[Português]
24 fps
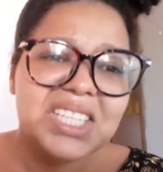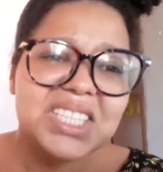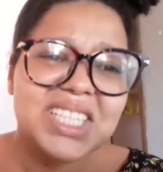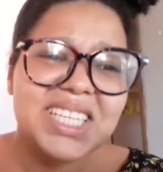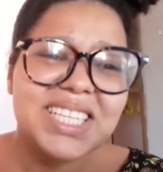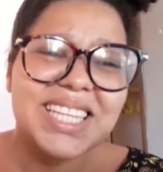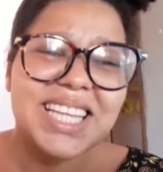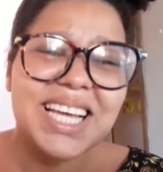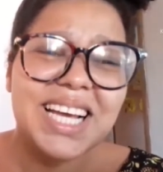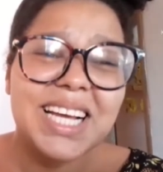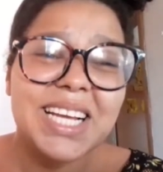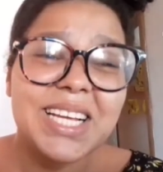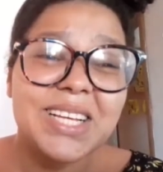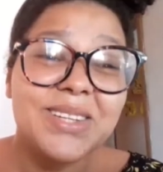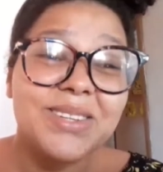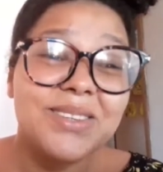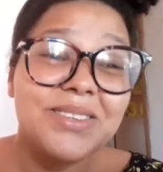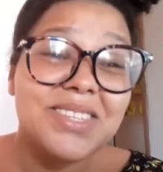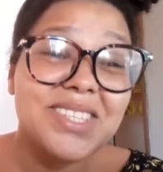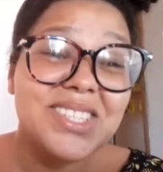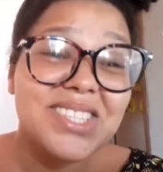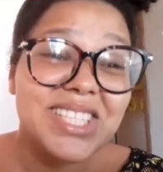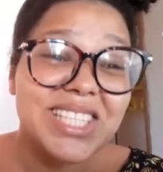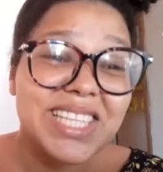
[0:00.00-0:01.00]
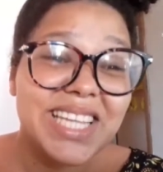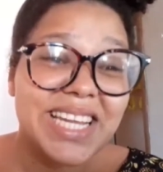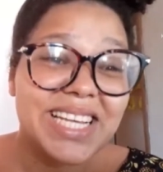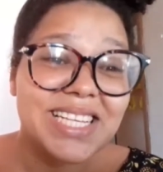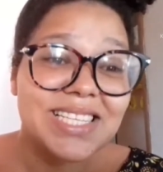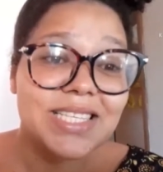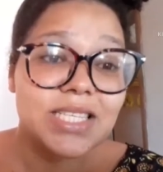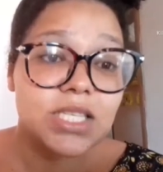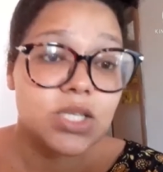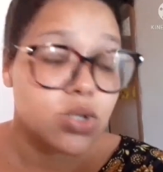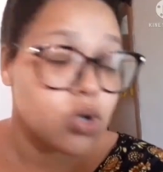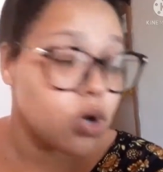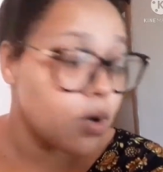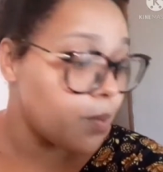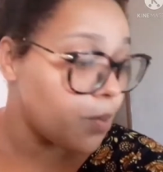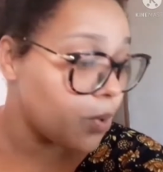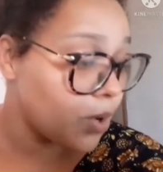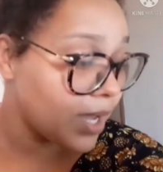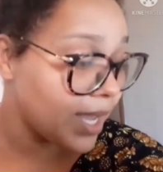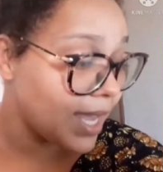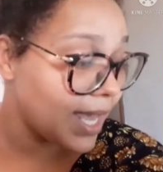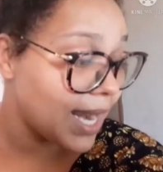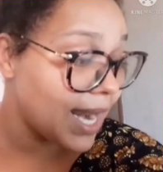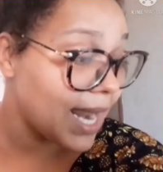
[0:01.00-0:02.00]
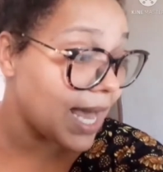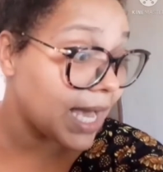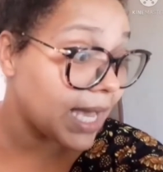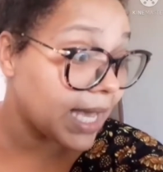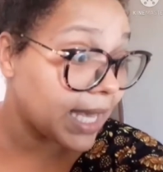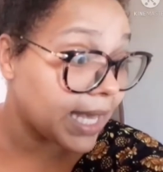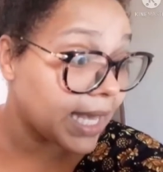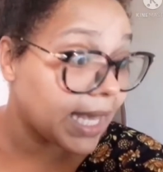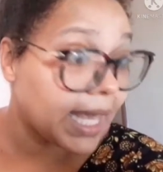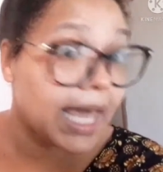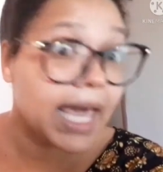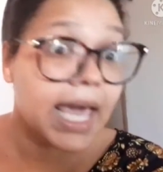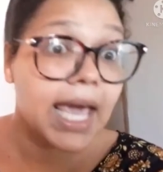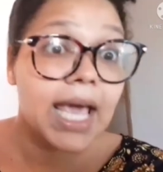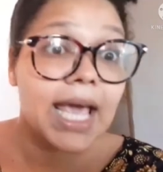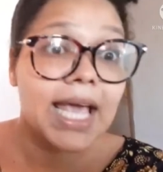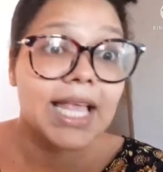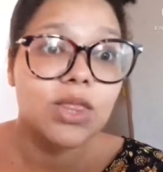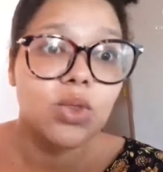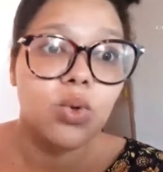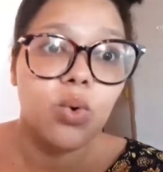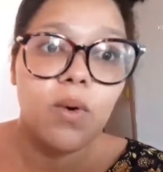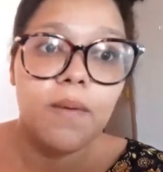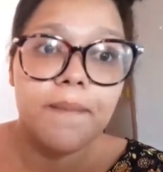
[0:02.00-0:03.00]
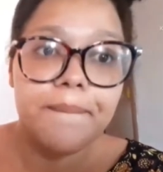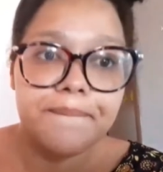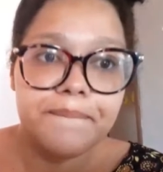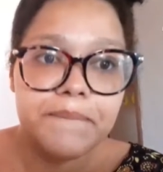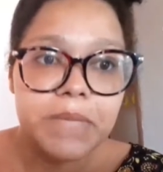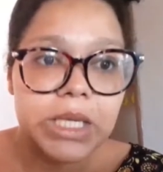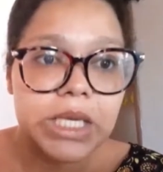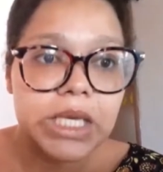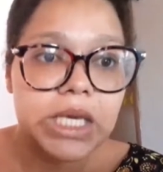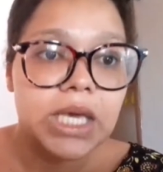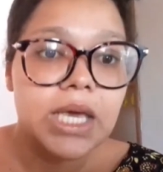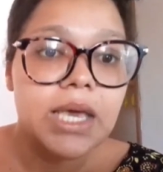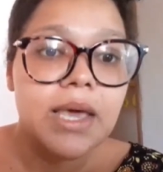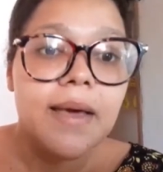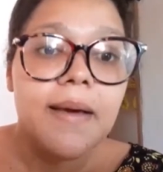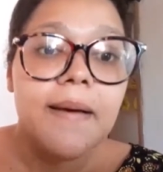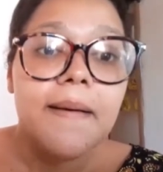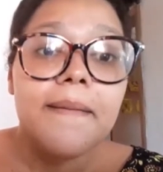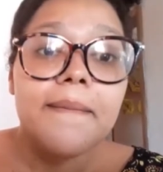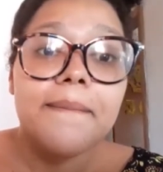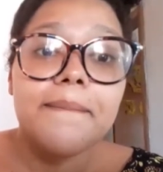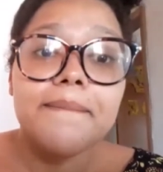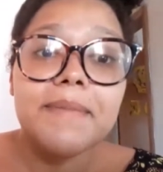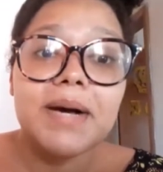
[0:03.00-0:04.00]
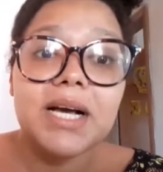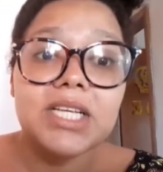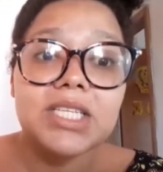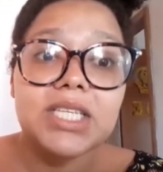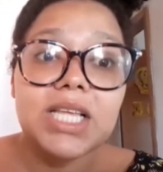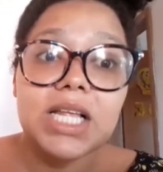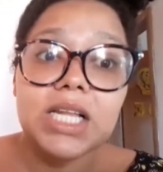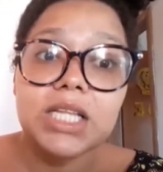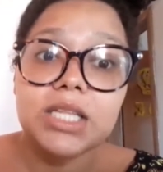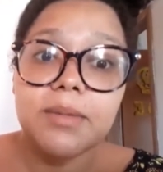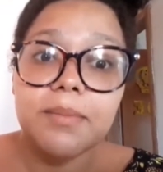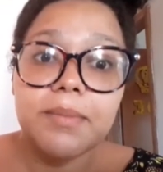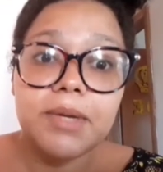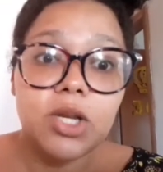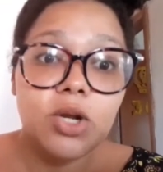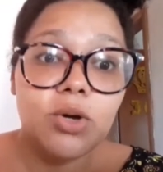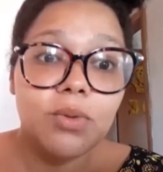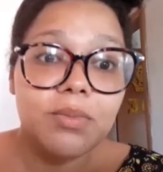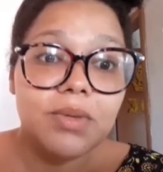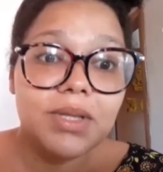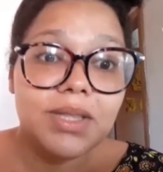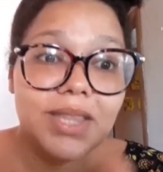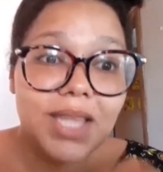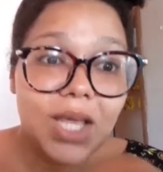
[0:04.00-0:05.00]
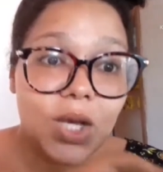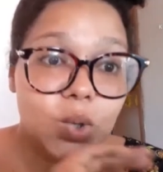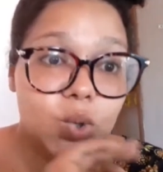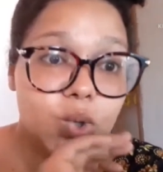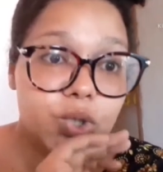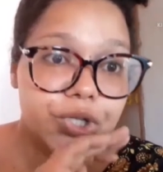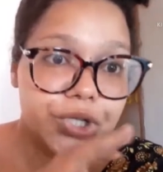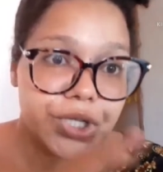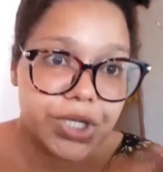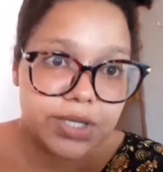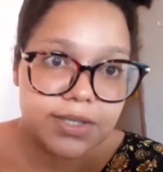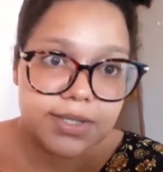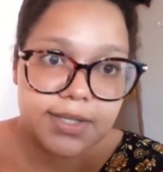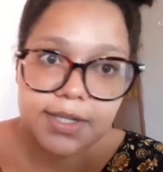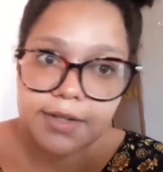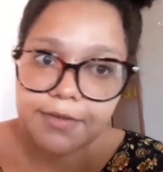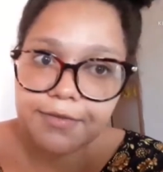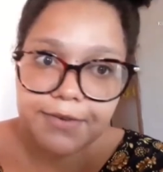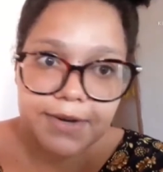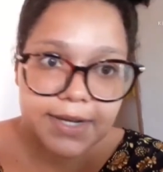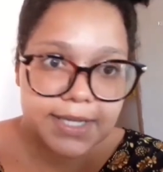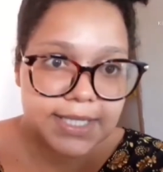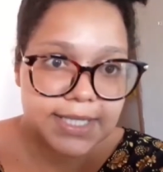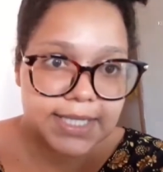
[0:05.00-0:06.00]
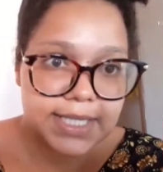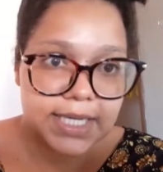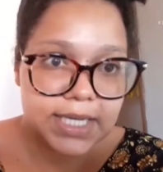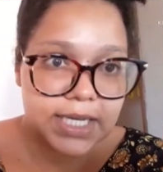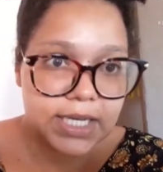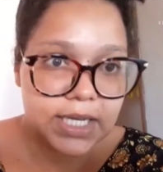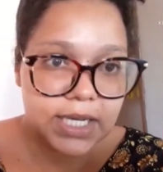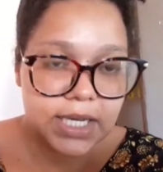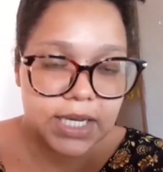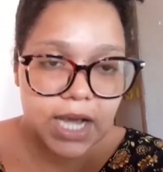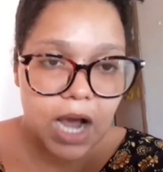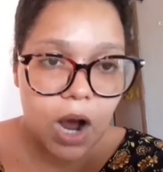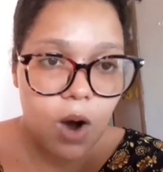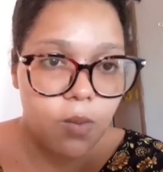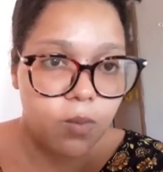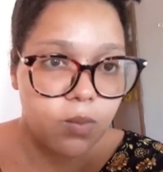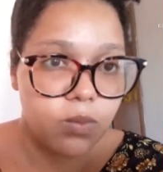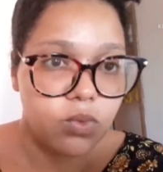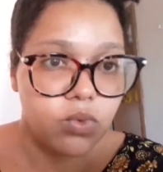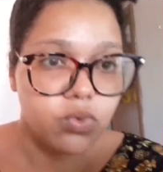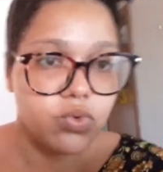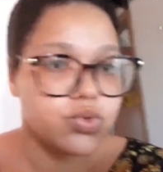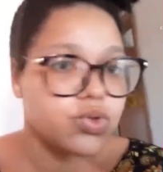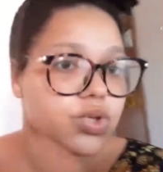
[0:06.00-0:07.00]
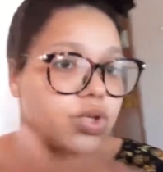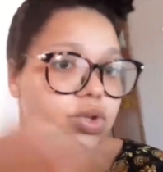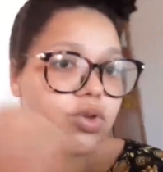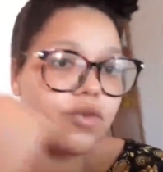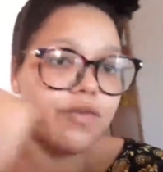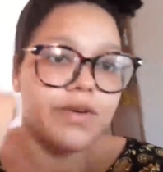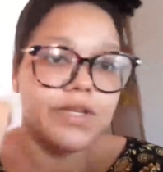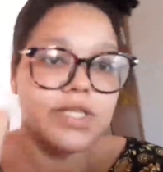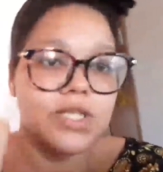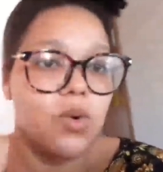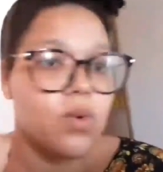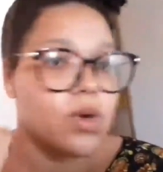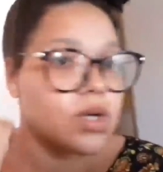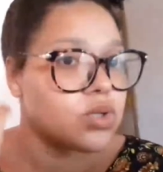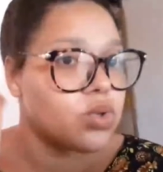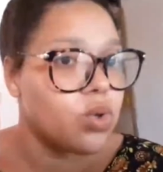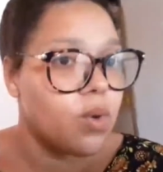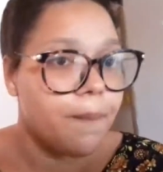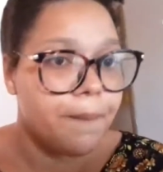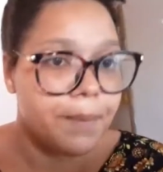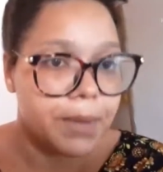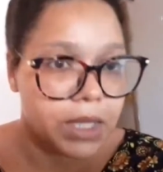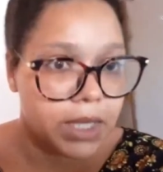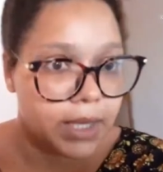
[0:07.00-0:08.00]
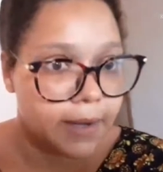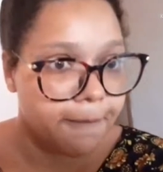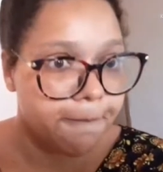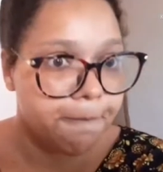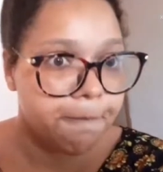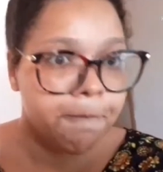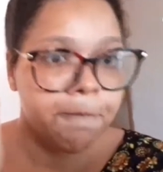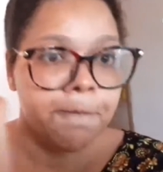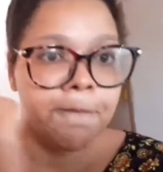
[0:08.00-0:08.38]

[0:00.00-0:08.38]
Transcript: Ela tá aqui no estresse só, porque ela quer dormir, mas ela também não me deu chance de fazer almoço. Eu tô fazendo uma sopinha